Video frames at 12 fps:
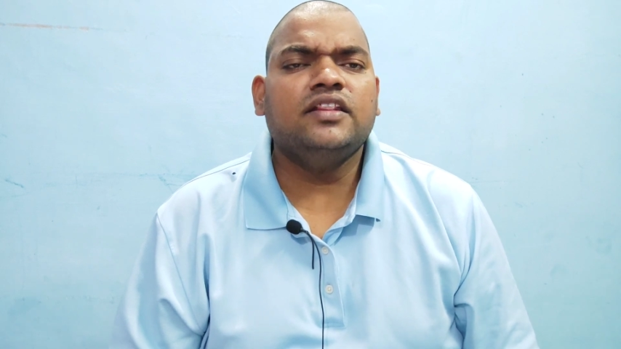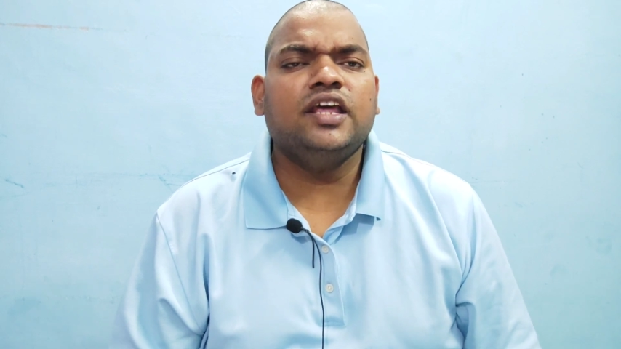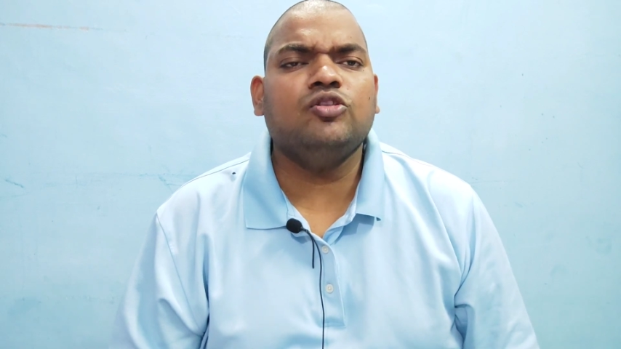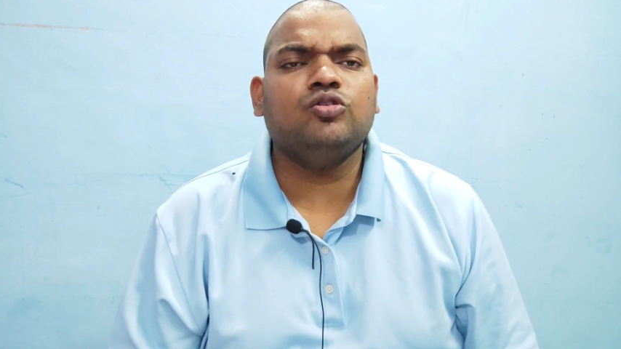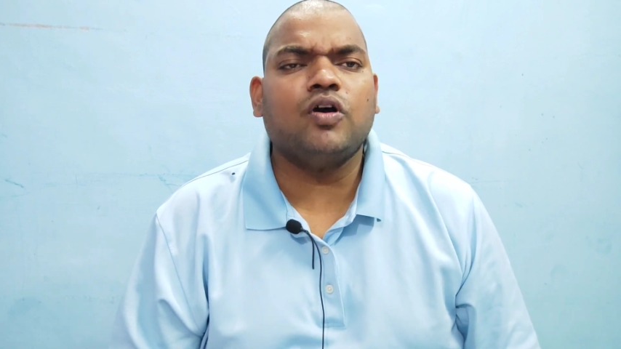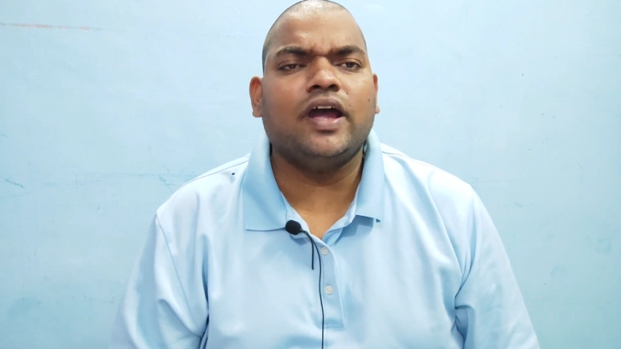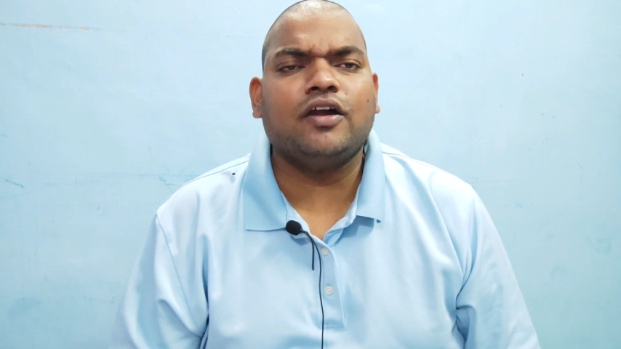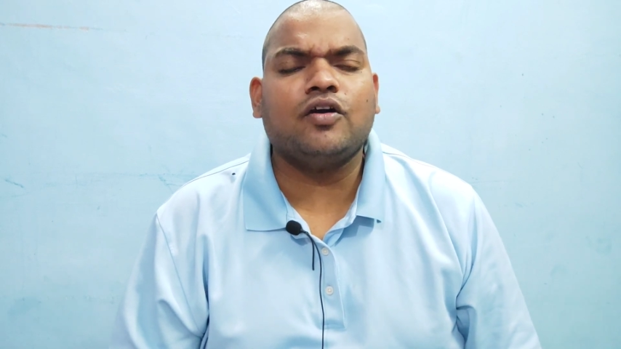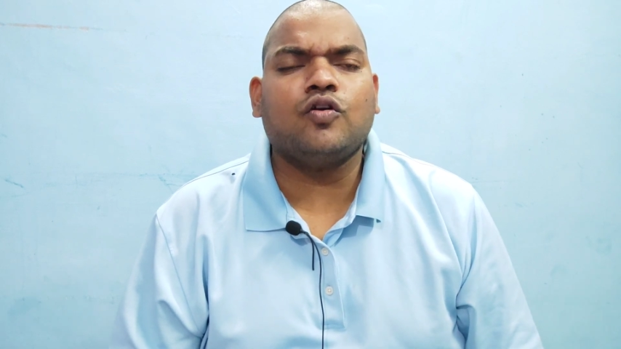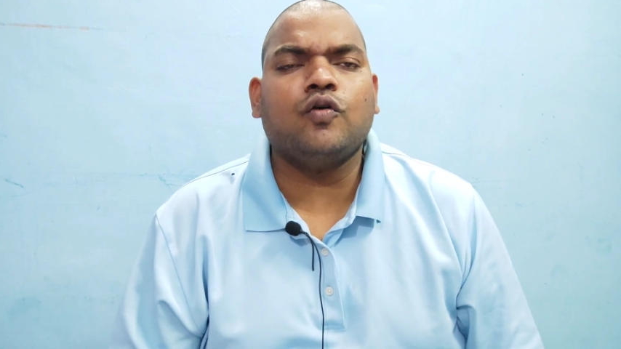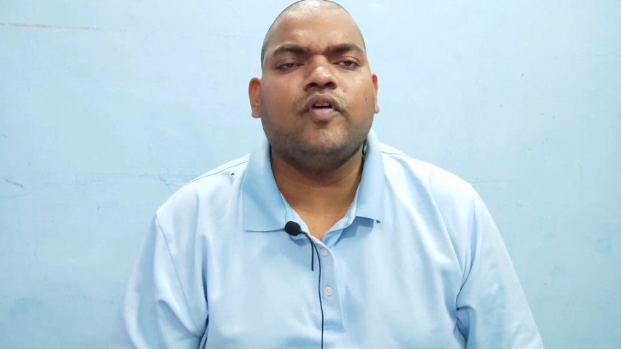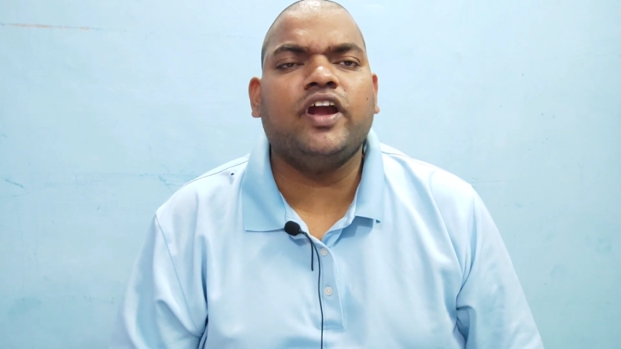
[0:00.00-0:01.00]
దీంతో ఆ యొక్క
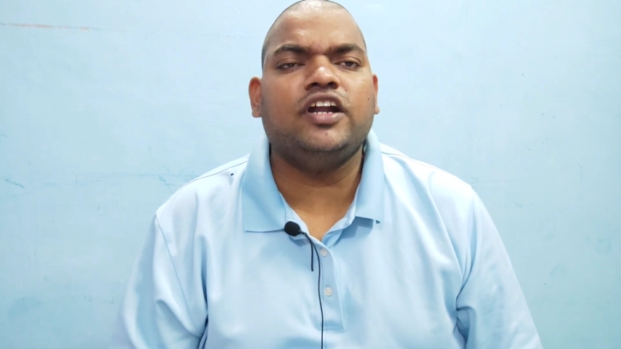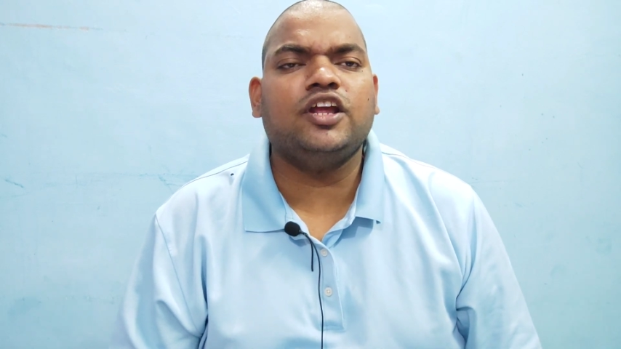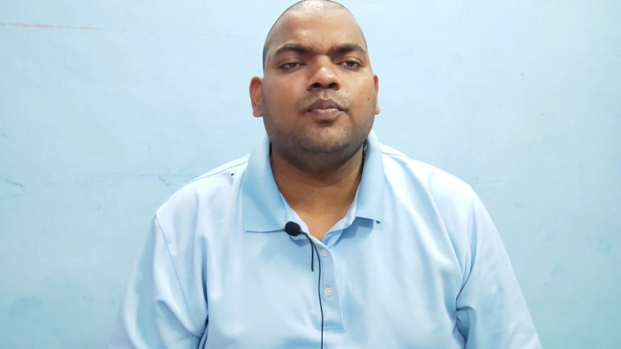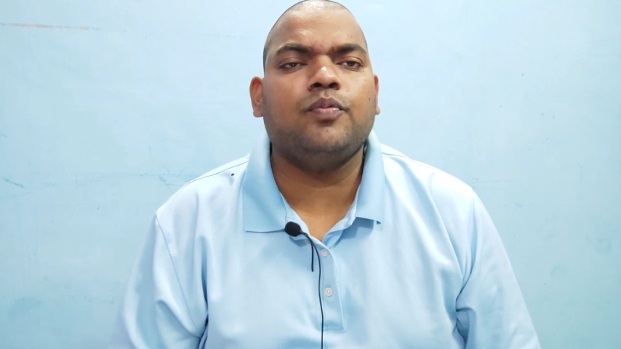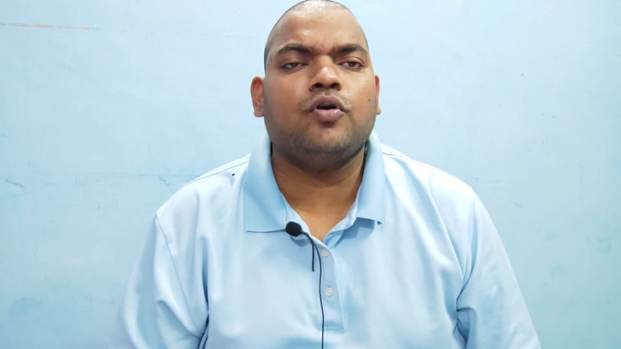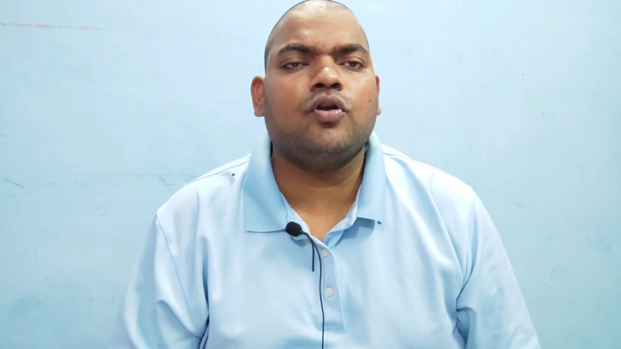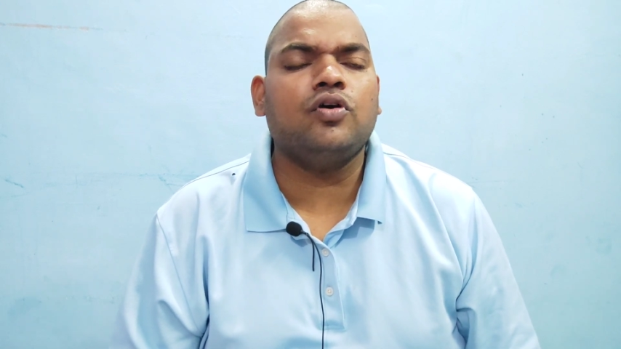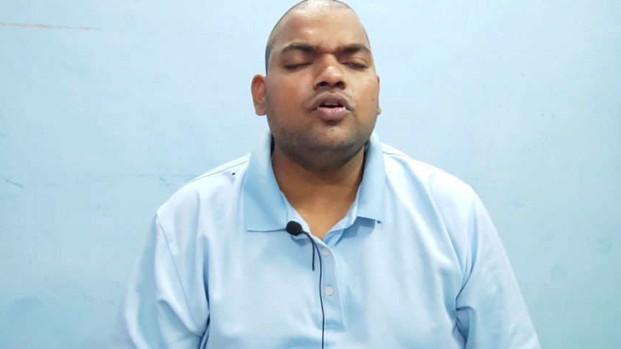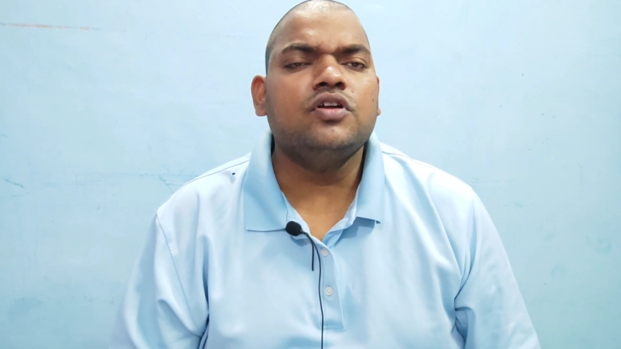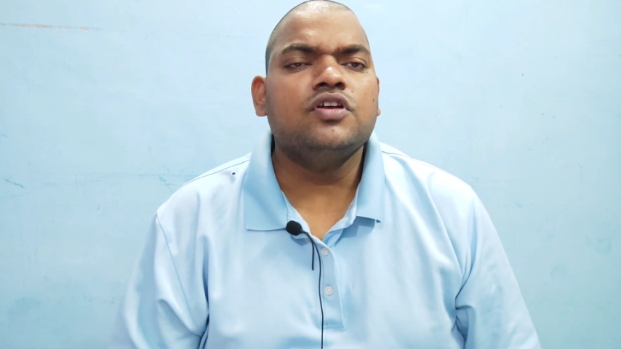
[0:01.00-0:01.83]
కువైటీ పౌరుడు